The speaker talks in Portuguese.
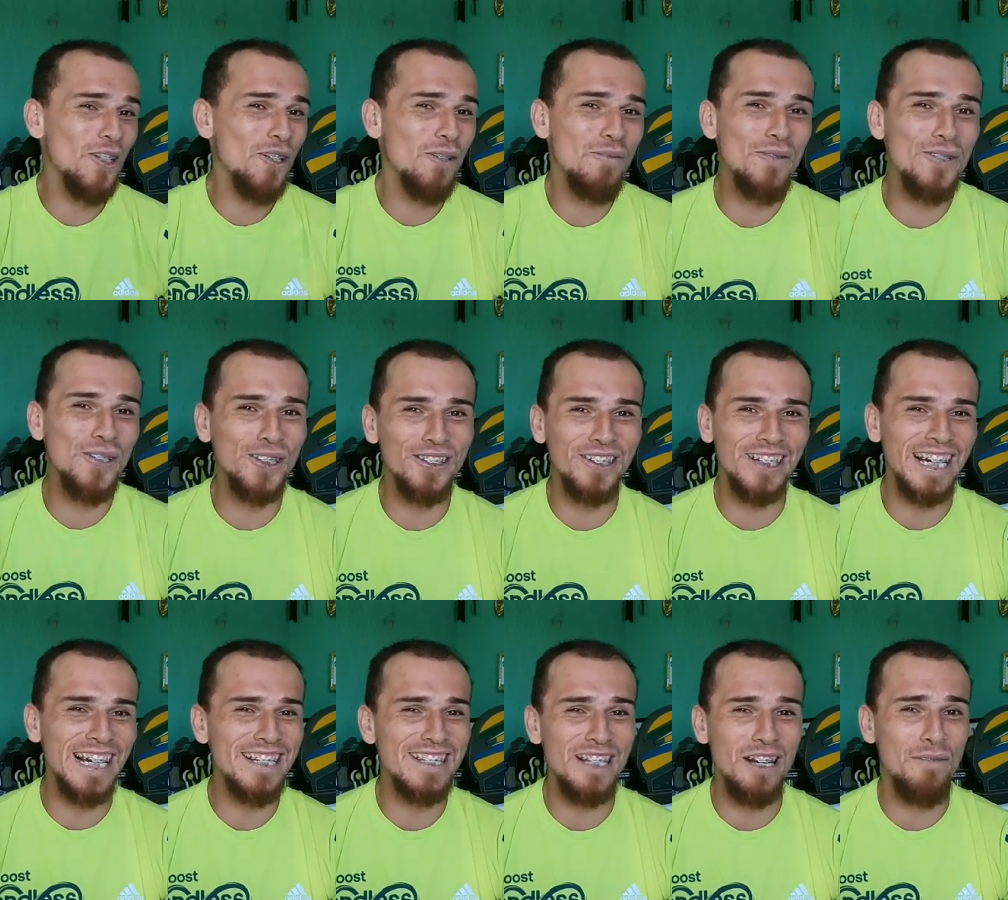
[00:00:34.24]
Todo mundo
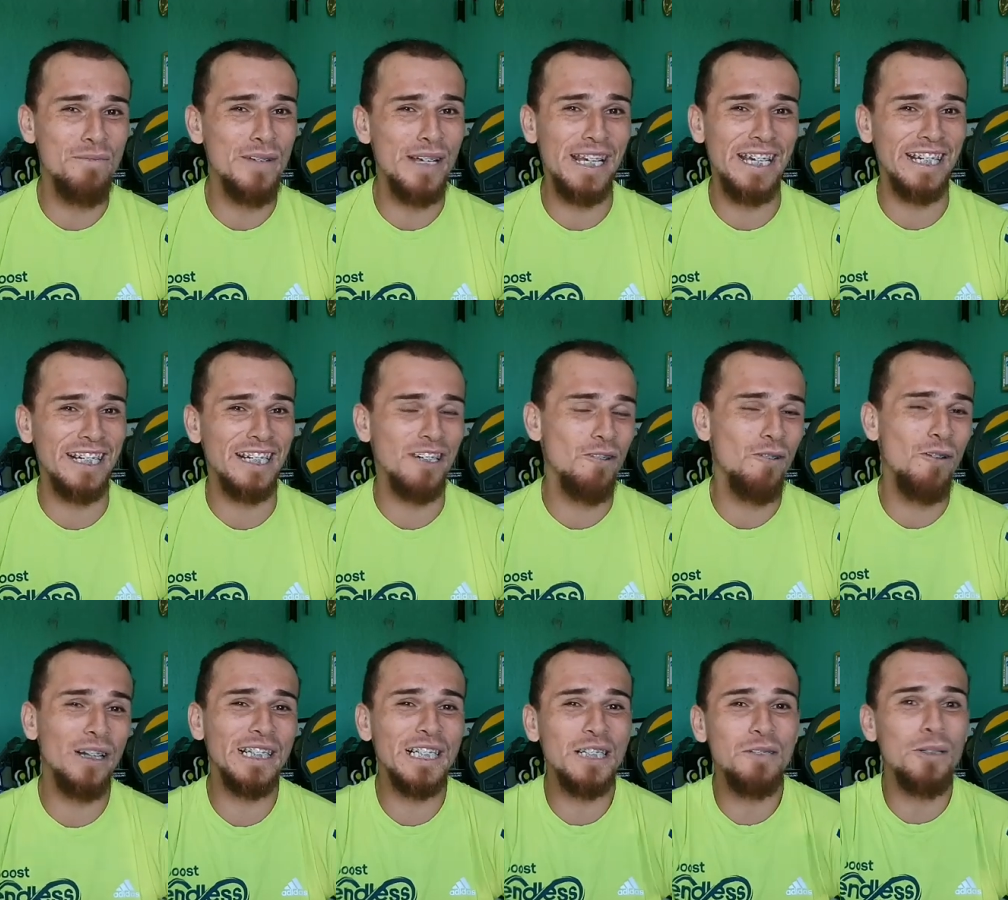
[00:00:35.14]
quer saber.
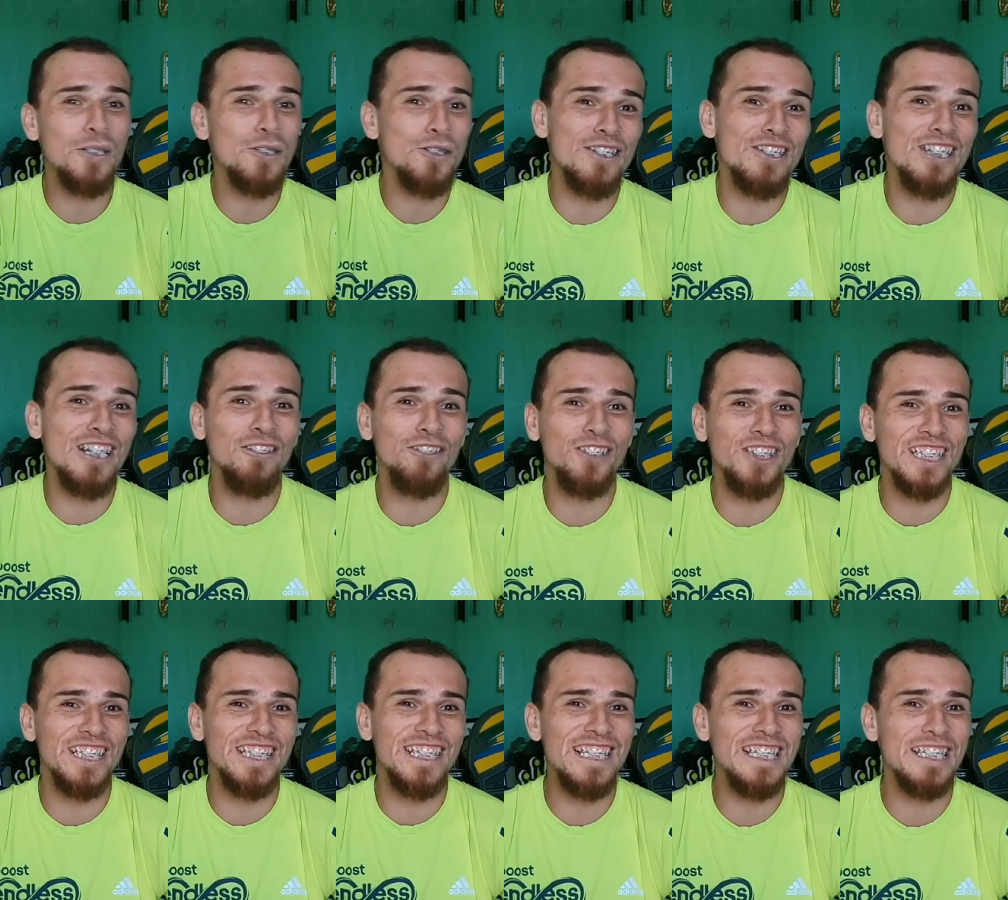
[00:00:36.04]
Quantas pessoas já não
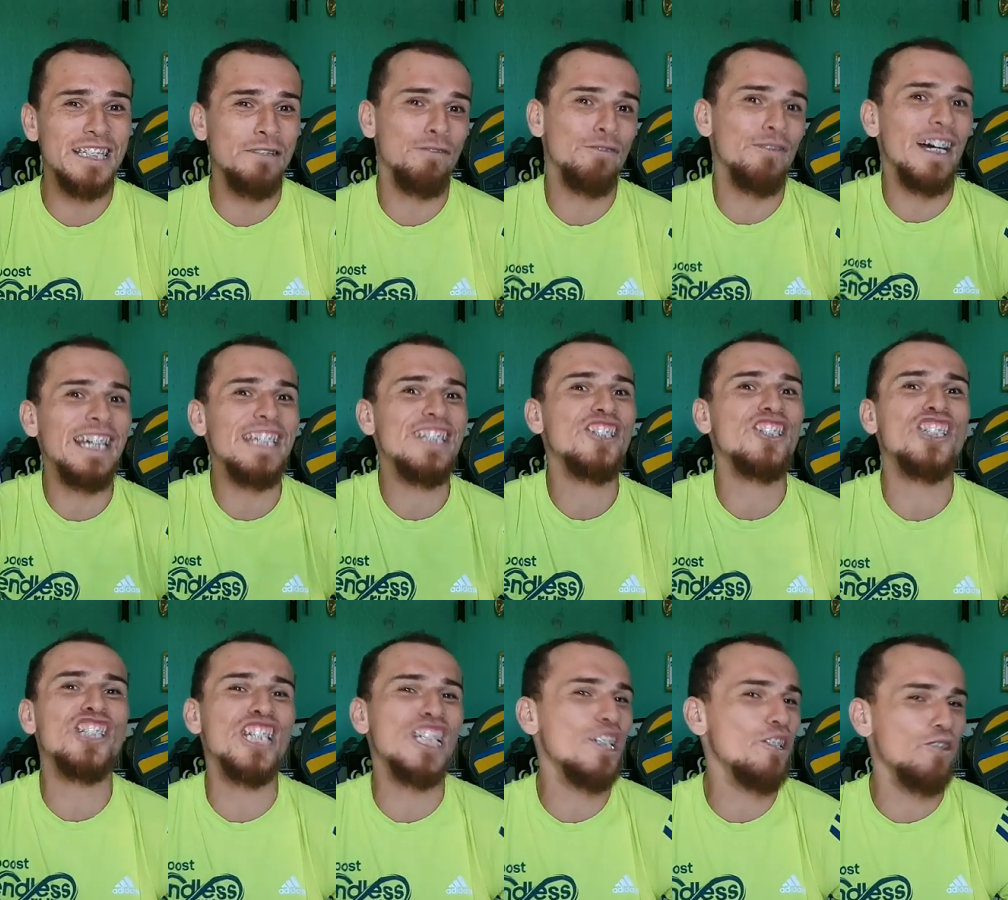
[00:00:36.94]
te disse? Faz
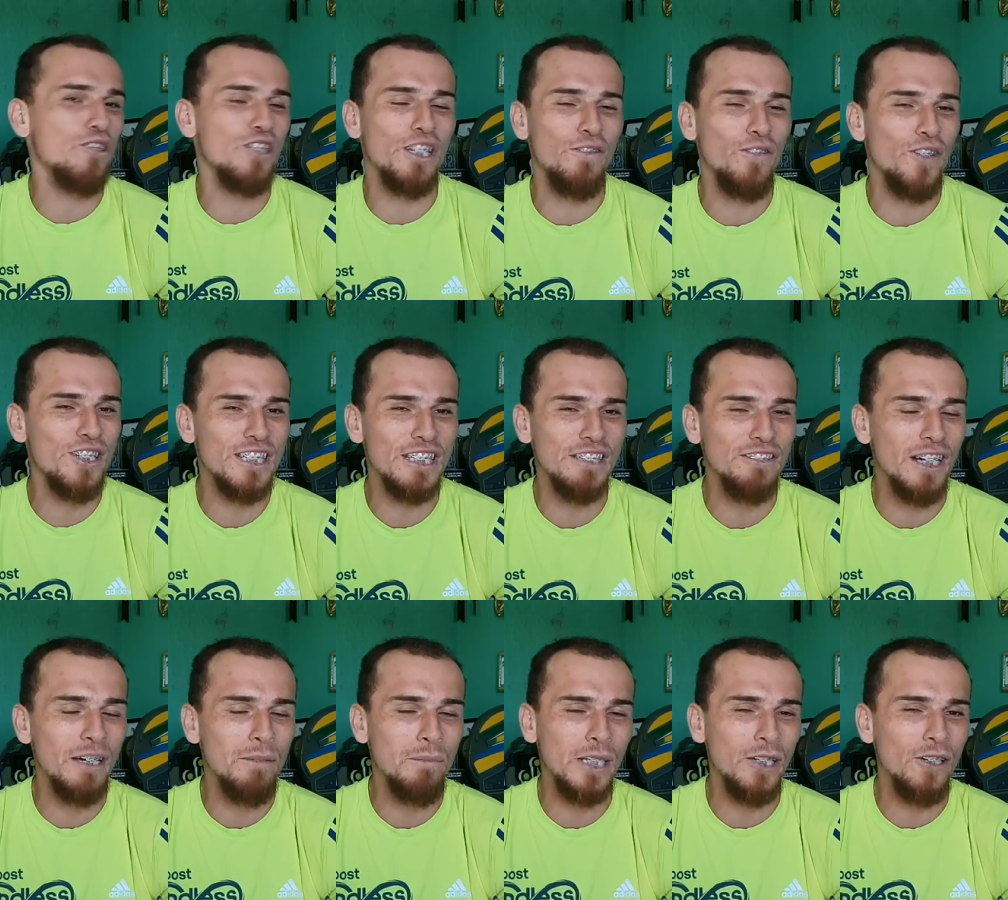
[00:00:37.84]
tiros que você
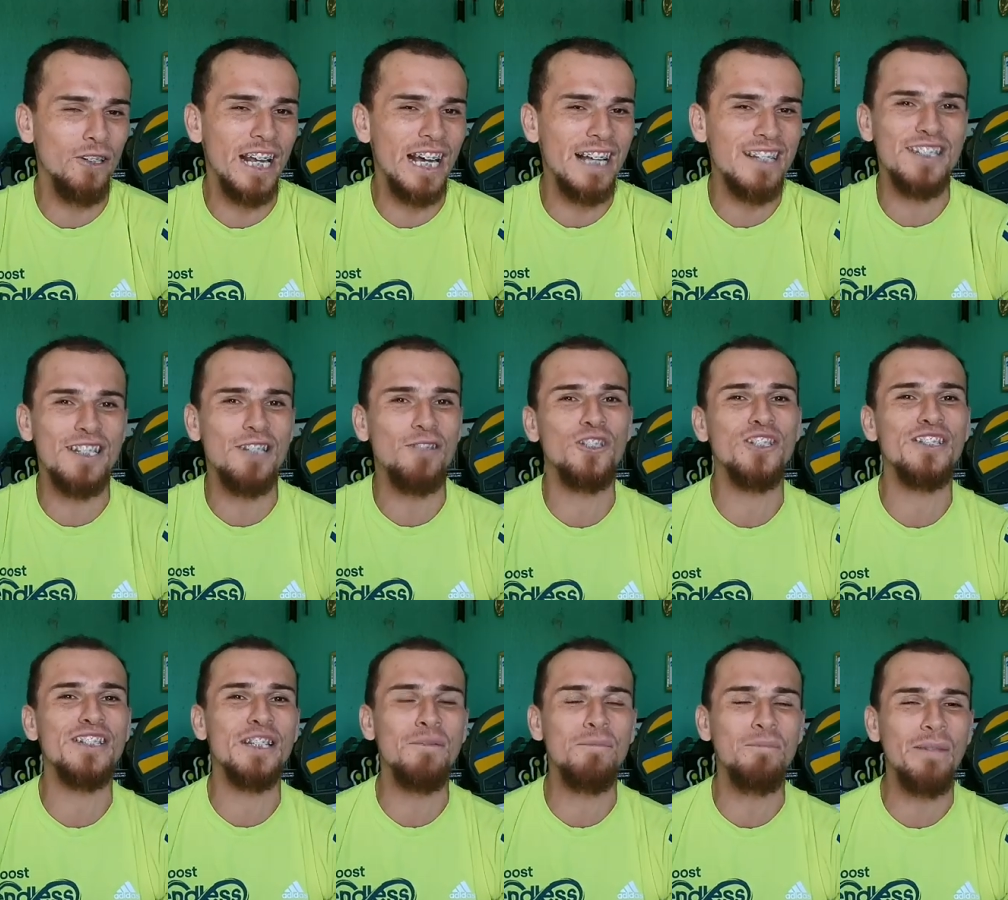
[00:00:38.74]
vai melhorar seu
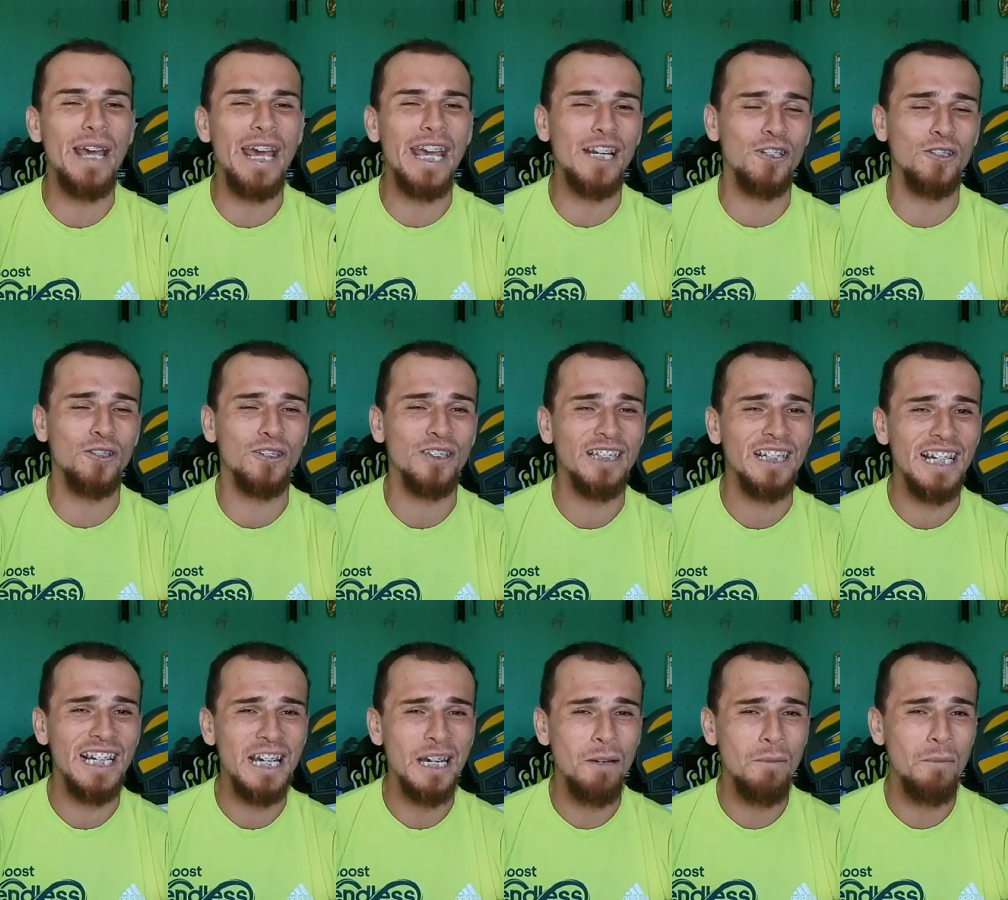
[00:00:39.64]
desempenho.
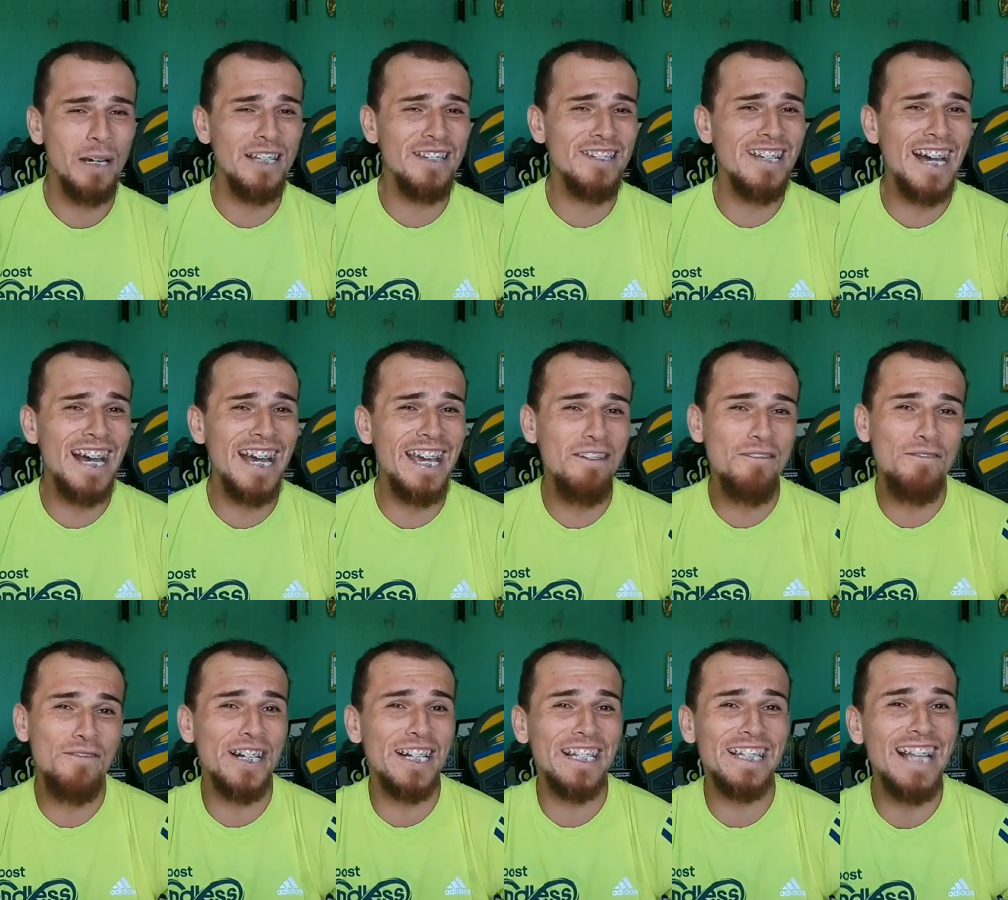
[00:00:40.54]
Mas e aí,
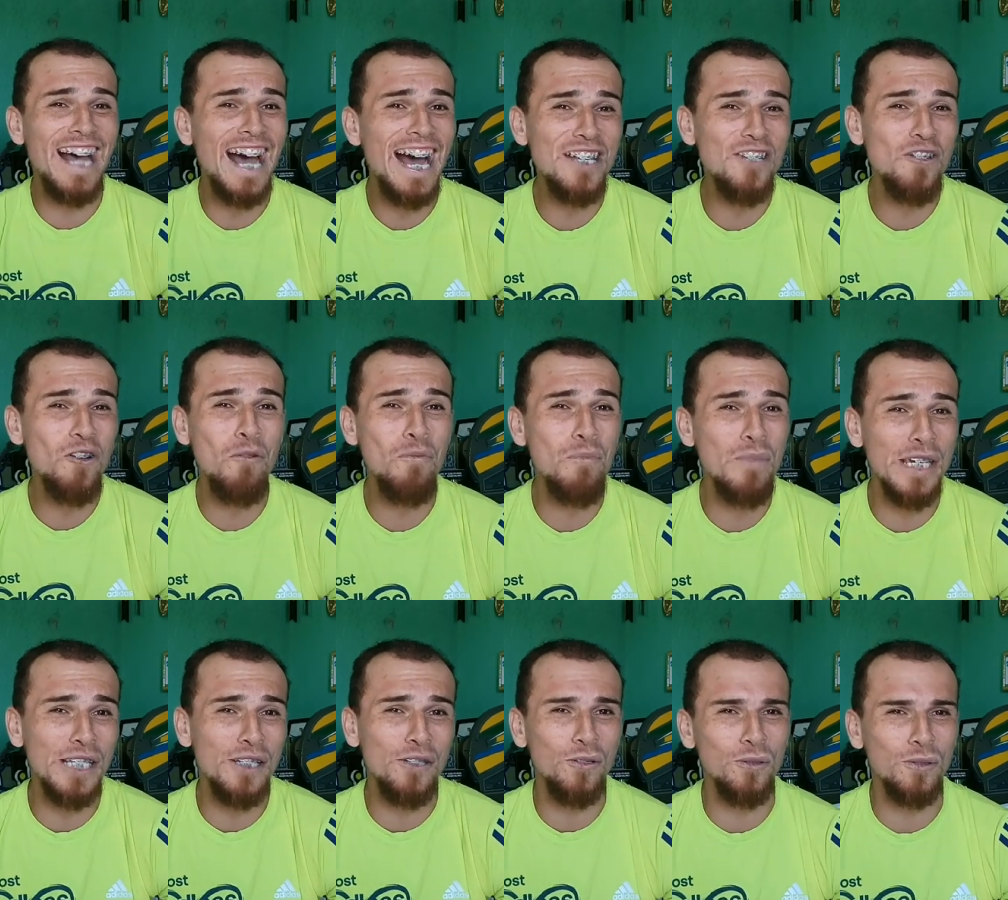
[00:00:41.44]
verdade ou
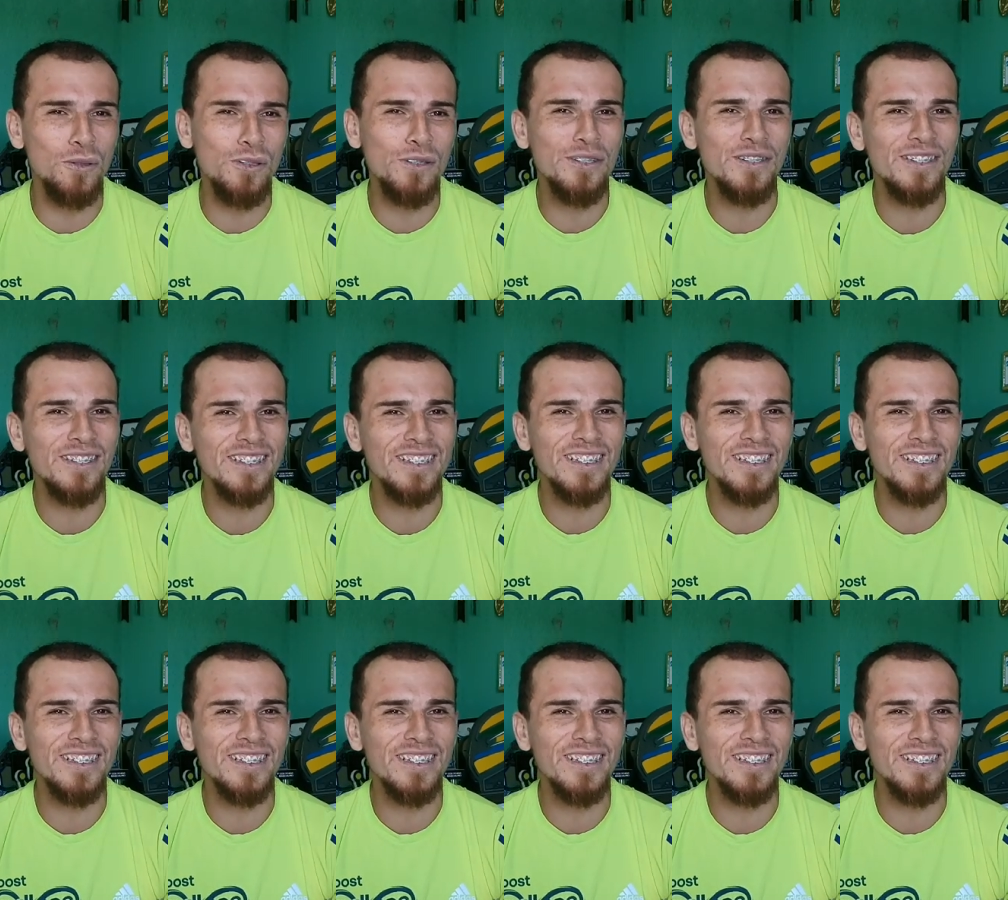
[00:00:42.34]
mito?